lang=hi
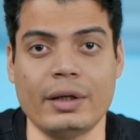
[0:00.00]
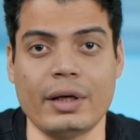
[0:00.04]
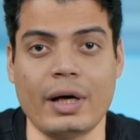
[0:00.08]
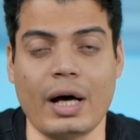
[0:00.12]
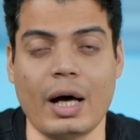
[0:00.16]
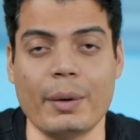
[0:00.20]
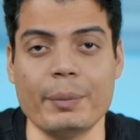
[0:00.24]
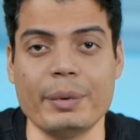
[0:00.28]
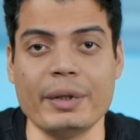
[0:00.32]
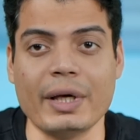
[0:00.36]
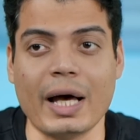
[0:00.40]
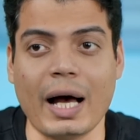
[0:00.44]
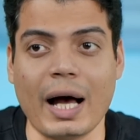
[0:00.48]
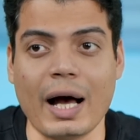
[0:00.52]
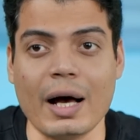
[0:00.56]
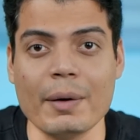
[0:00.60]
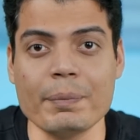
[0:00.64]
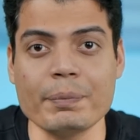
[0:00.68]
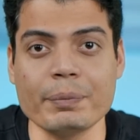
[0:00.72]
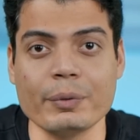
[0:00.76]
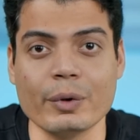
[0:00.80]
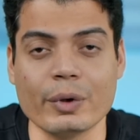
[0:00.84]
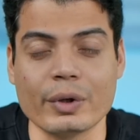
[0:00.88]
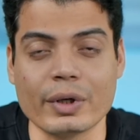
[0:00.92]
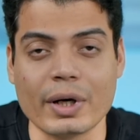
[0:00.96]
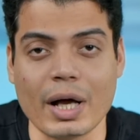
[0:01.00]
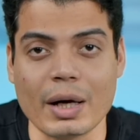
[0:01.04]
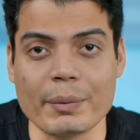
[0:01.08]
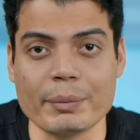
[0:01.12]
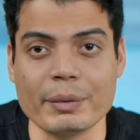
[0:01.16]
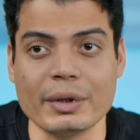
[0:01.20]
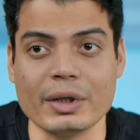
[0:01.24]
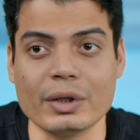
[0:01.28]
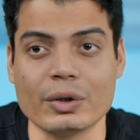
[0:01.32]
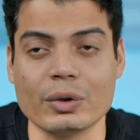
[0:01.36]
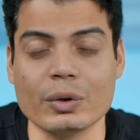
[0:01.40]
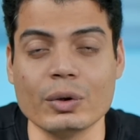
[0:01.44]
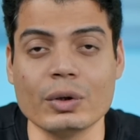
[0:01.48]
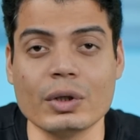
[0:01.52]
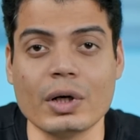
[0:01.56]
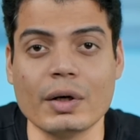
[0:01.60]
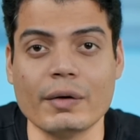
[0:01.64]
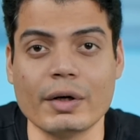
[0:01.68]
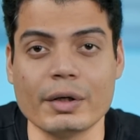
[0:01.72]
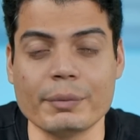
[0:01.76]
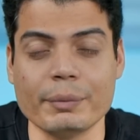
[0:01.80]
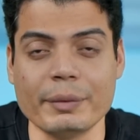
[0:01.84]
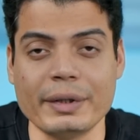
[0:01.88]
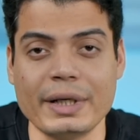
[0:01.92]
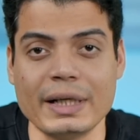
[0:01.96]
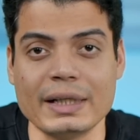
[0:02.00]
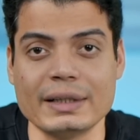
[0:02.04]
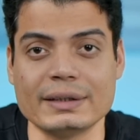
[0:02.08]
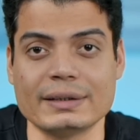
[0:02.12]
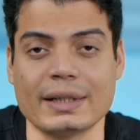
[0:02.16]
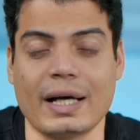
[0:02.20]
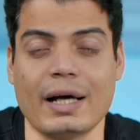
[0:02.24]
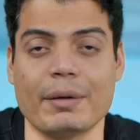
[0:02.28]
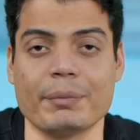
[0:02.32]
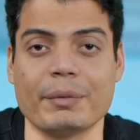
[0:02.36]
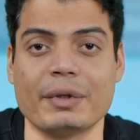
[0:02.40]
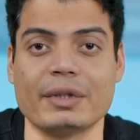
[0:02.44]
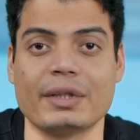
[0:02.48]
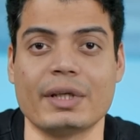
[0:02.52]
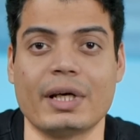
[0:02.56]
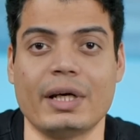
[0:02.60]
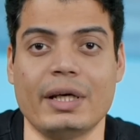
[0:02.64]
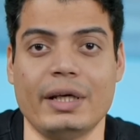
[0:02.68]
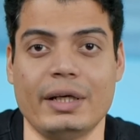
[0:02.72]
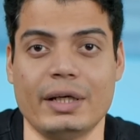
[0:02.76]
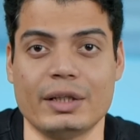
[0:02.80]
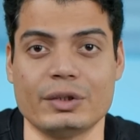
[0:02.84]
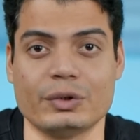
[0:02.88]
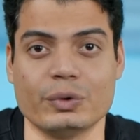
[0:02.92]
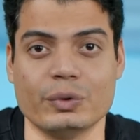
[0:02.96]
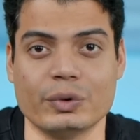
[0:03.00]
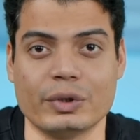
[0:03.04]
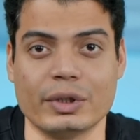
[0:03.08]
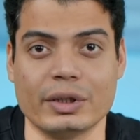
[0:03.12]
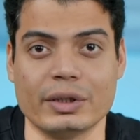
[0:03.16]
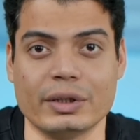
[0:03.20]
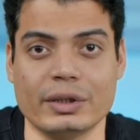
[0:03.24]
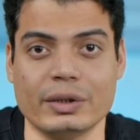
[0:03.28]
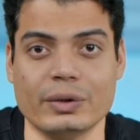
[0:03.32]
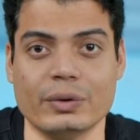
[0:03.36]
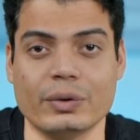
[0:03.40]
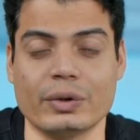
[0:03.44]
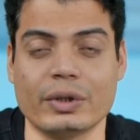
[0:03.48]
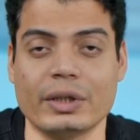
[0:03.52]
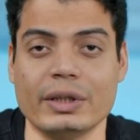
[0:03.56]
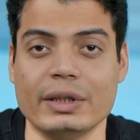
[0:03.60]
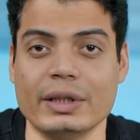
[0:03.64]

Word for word: अभी आप प्रोग्रामिंग को गवर्नमेंट एग्जाम की तरह लेना शुरू कर दियो कि